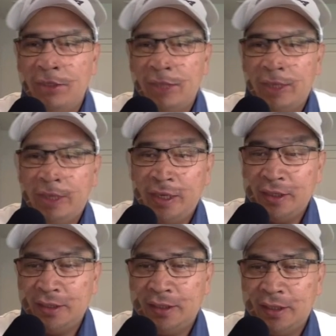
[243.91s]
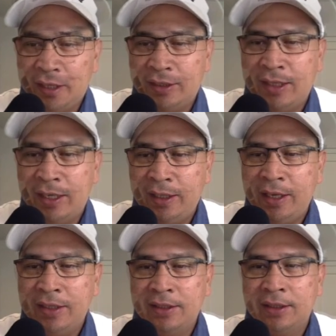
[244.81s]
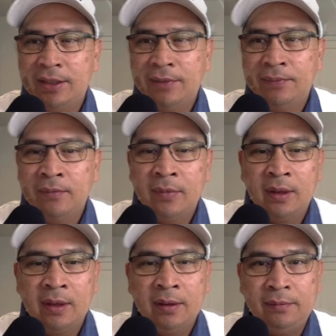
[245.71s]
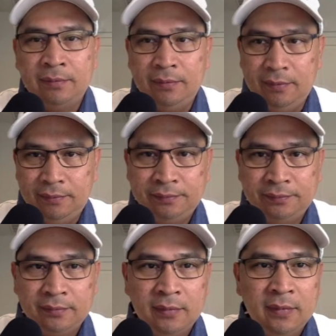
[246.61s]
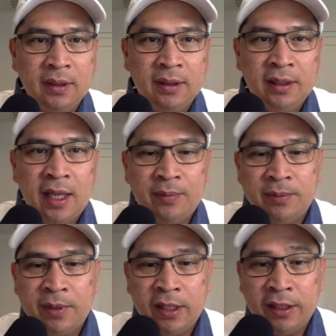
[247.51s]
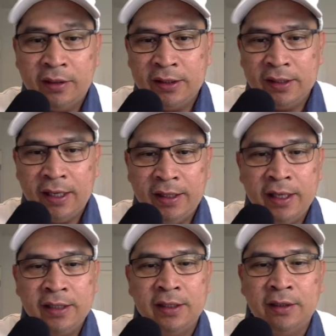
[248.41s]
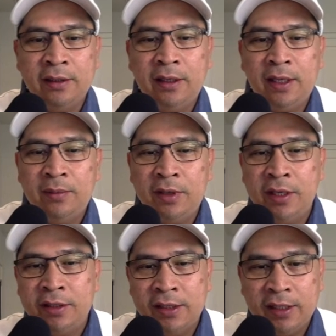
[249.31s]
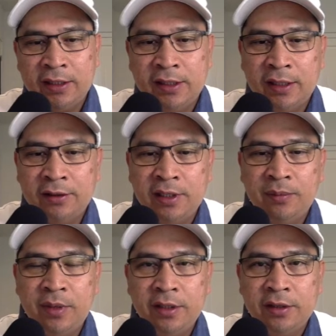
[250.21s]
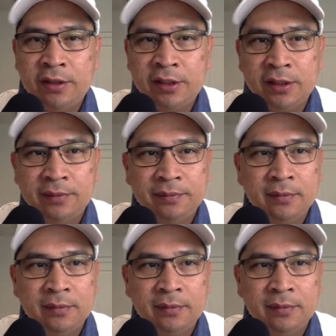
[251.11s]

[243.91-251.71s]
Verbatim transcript: so, settings. Yan, settings. Hopefully nagpalit na. Tapos pag nandito sa settings, yun, click mo ulit yung channel status and features.